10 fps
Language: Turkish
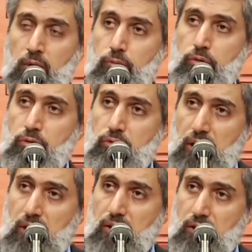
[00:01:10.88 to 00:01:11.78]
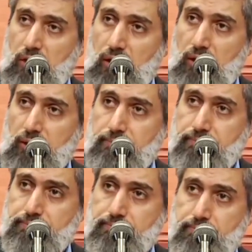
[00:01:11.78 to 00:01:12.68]
Bunun üzerine kral
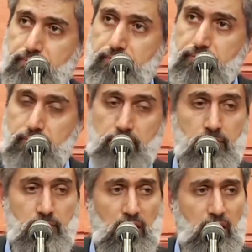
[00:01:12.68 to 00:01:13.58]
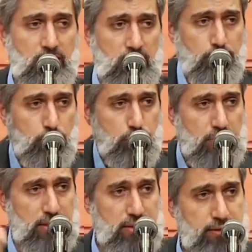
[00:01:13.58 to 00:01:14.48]
asın bunu
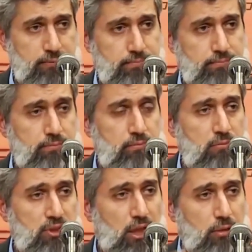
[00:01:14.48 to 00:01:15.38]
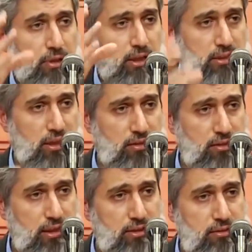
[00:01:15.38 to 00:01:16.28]
dedi. Çarmıha
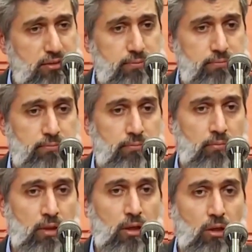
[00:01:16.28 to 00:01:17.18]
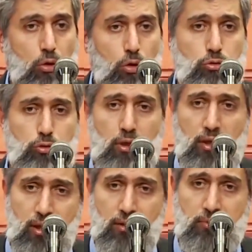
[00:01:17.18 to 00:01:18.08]
geldiler.
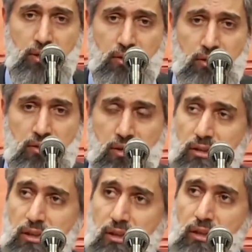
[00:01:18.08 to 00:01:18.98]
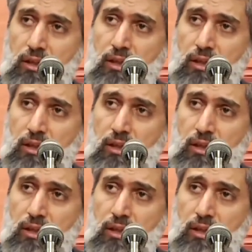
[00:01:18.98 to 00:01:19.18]
Okçulara emretti. Dedi ki